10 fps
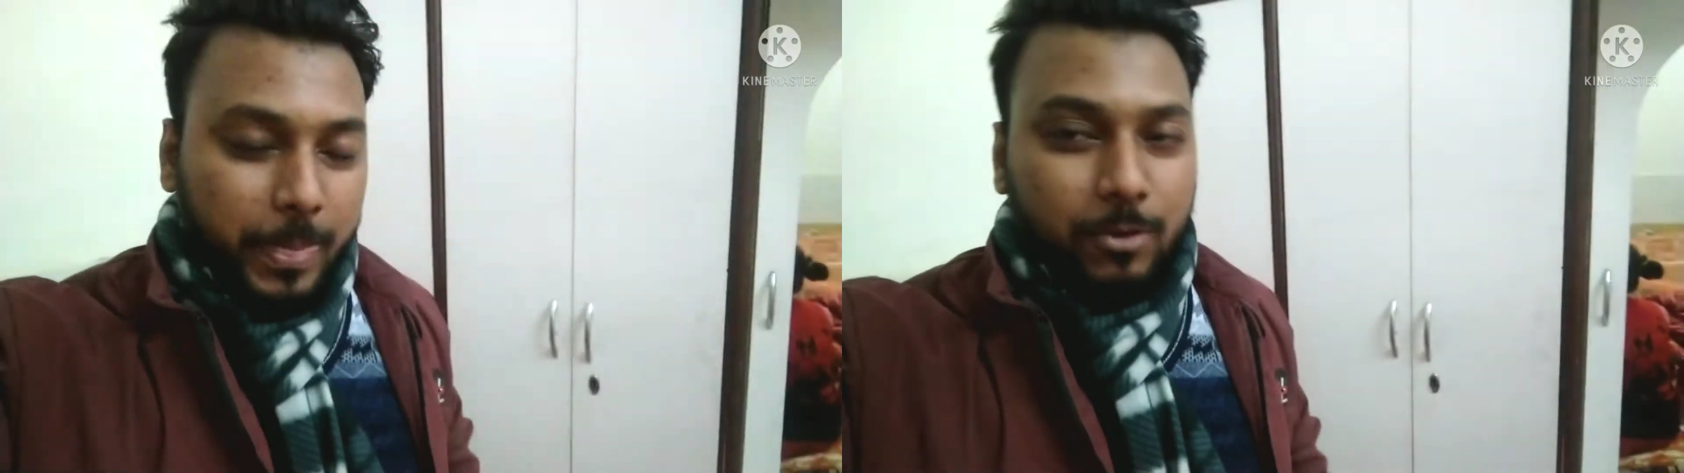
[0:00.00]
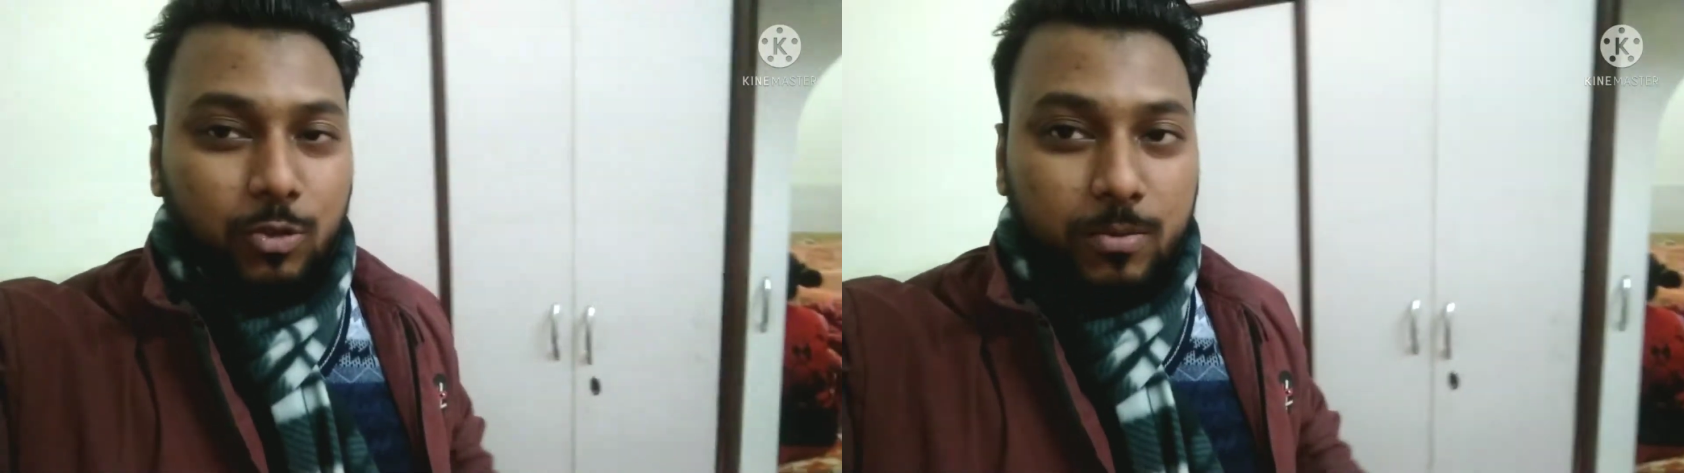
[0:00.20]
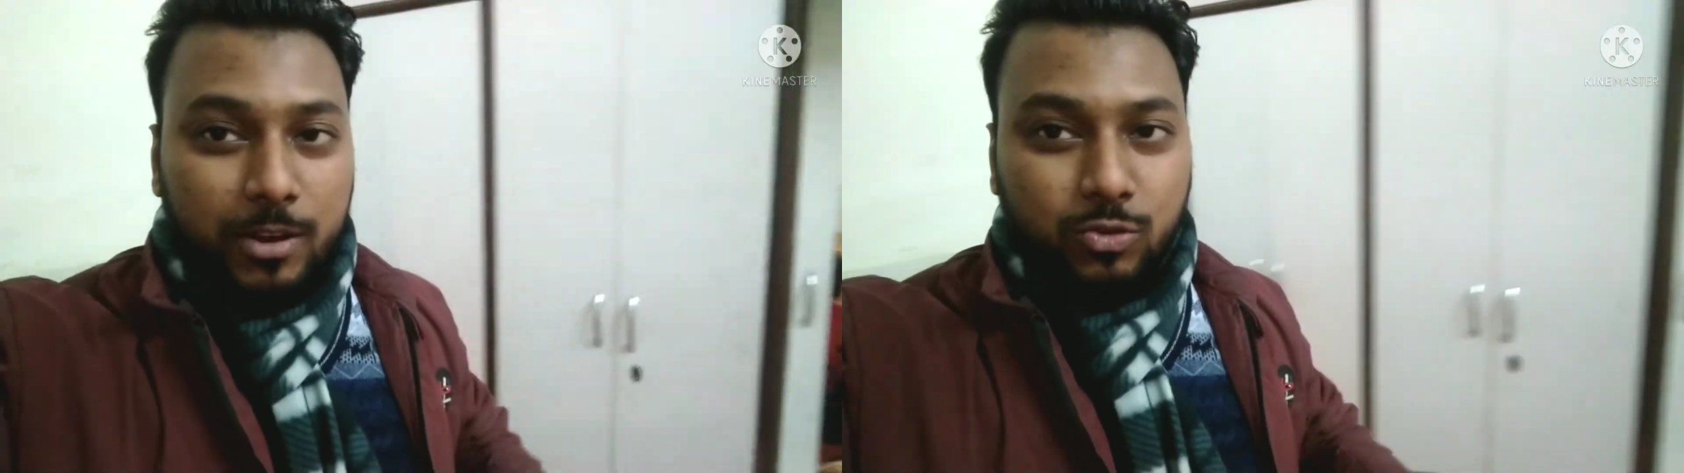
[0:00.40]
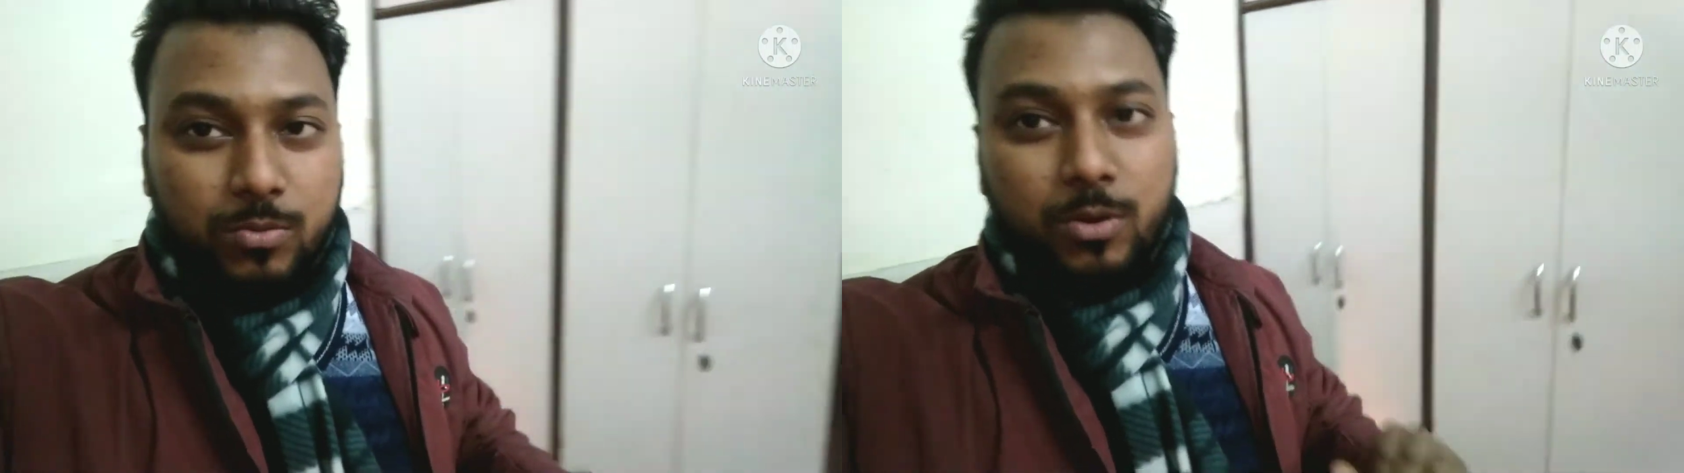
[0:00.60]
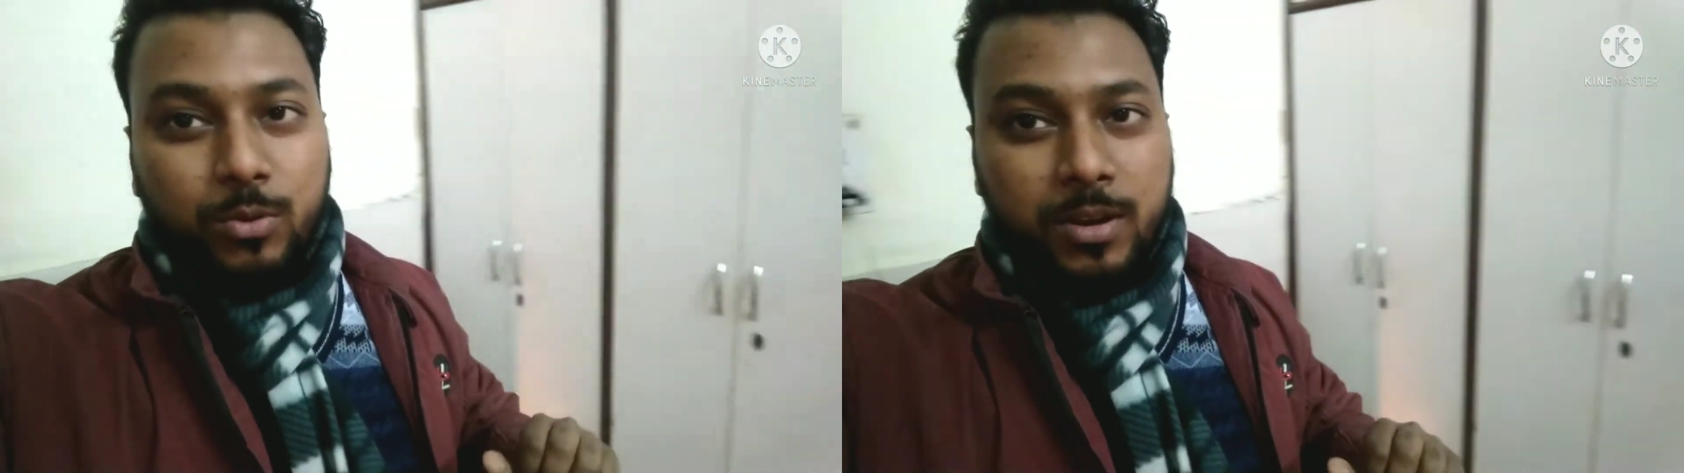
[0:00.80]
क्योंकि भाई
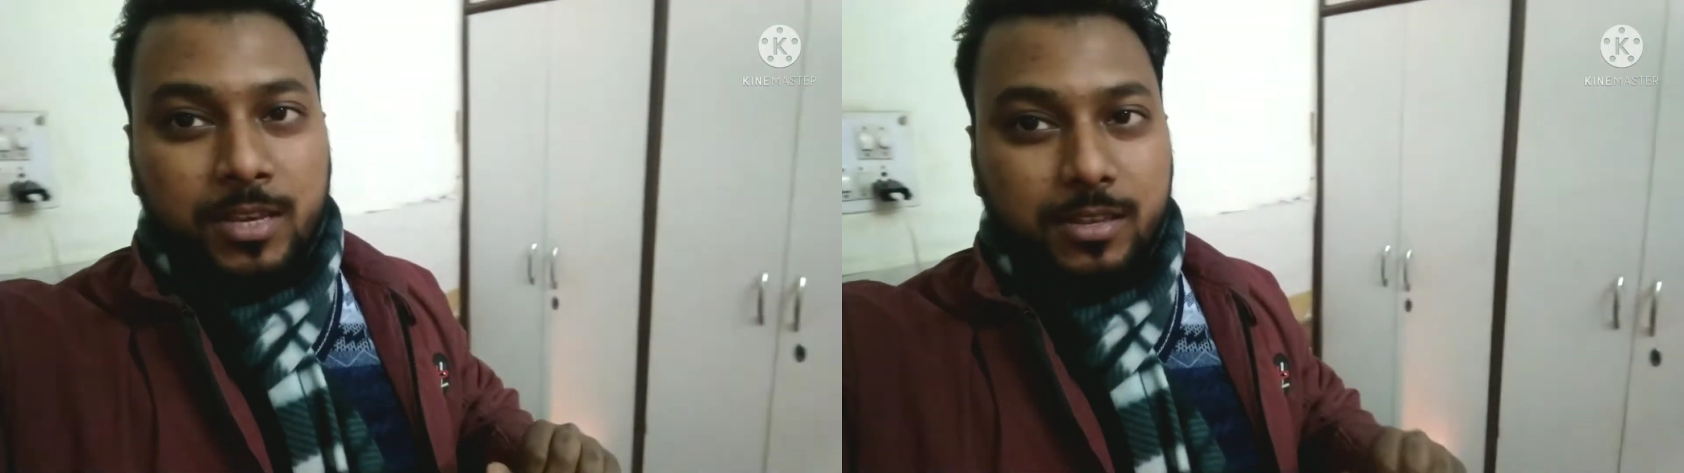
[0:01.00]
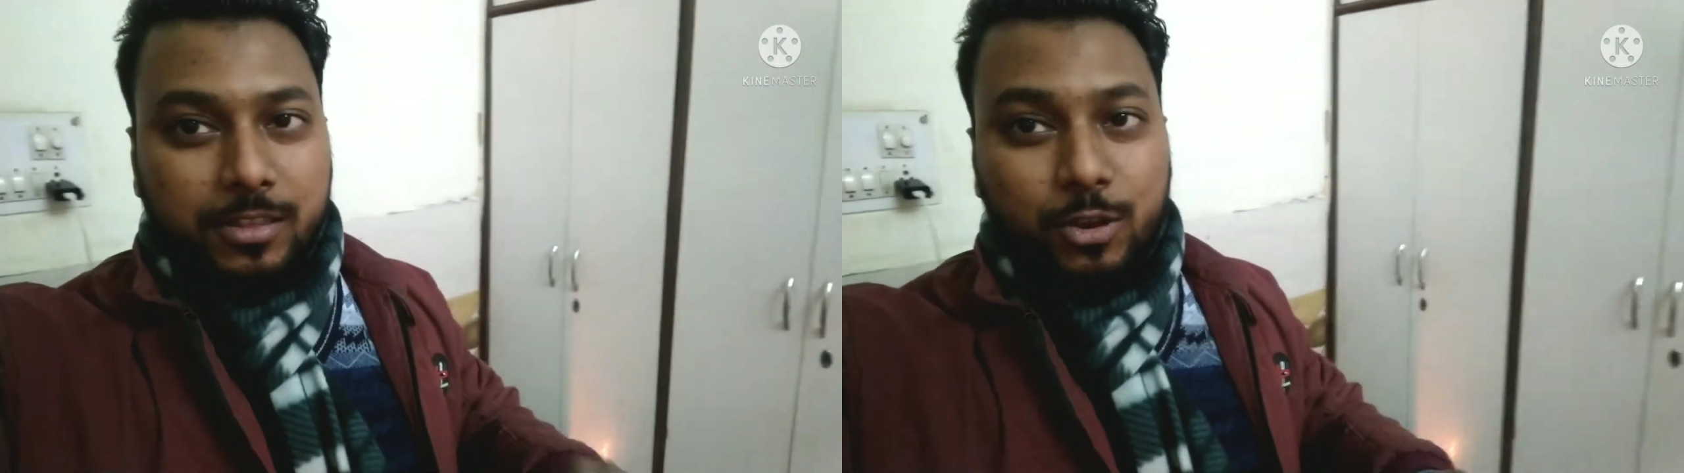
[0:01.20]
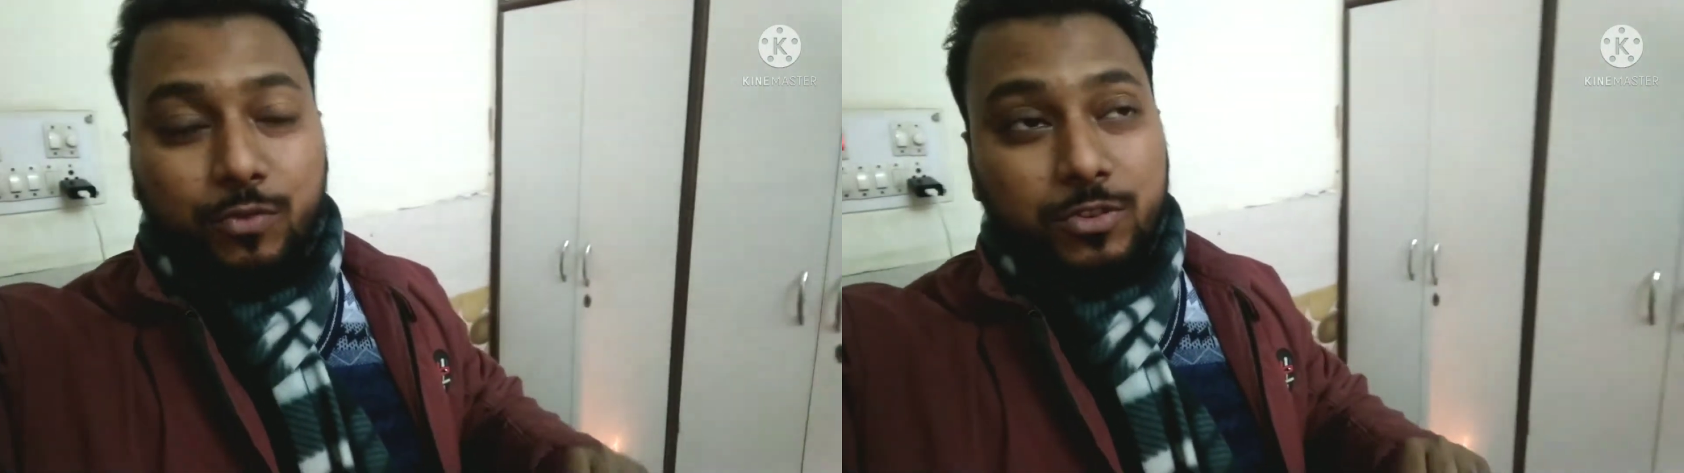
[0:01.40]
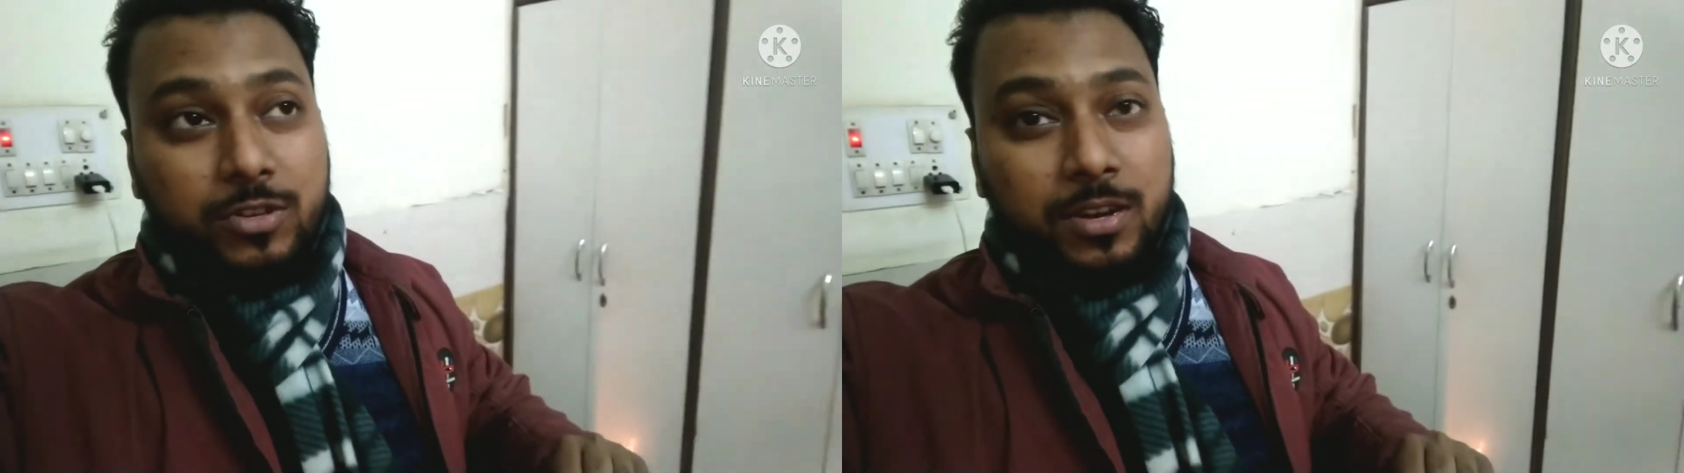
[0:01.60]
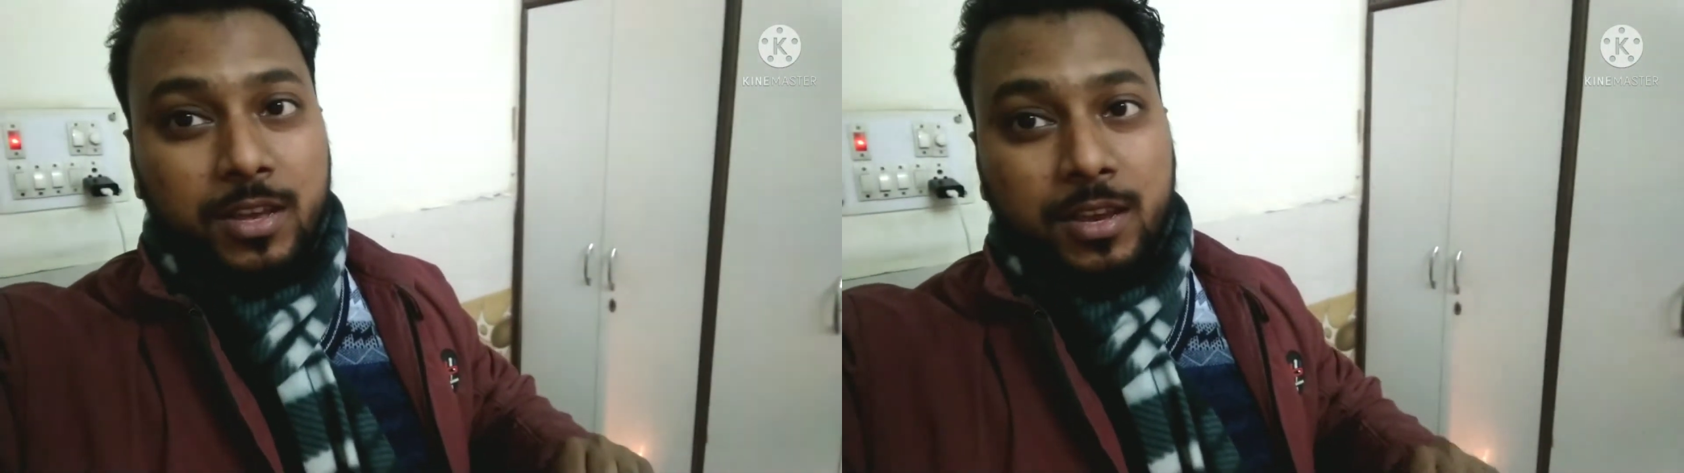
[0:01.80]
सुबह उठना है जल्दी ऑफिस
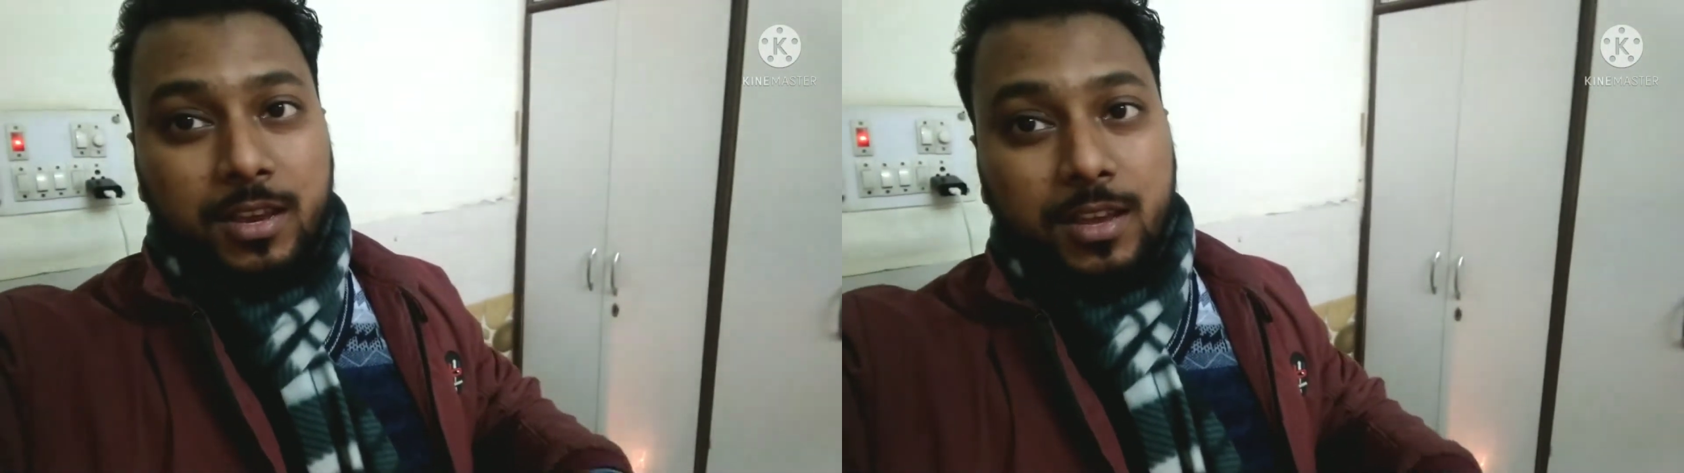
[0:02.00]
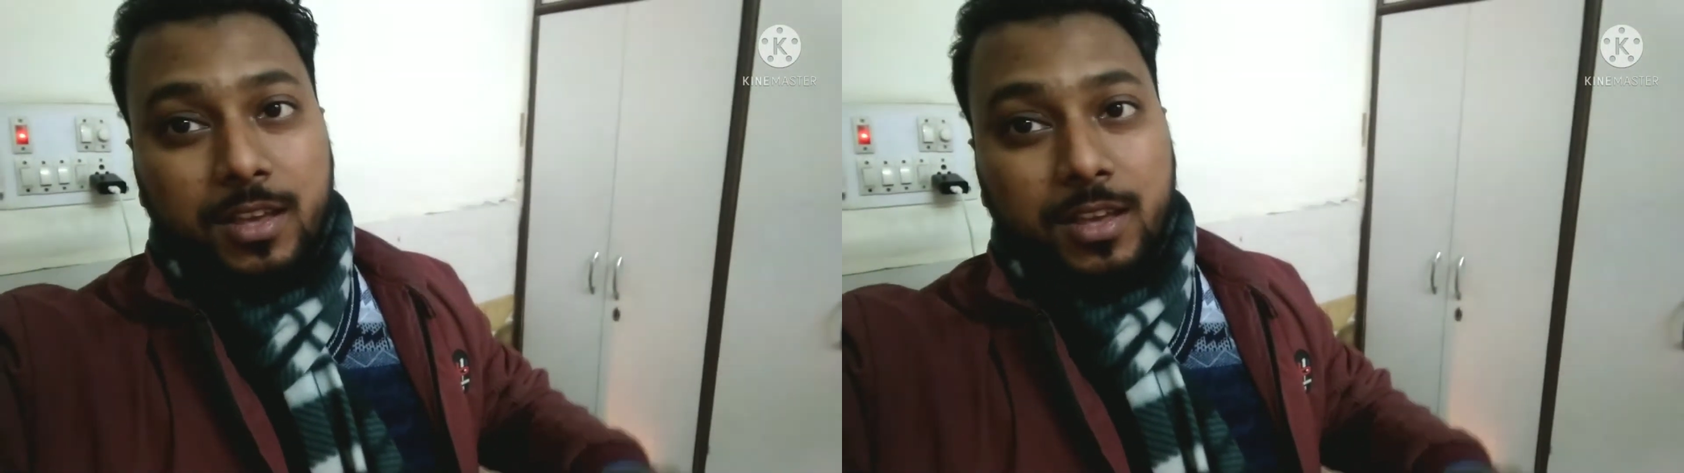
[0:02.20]
जाना है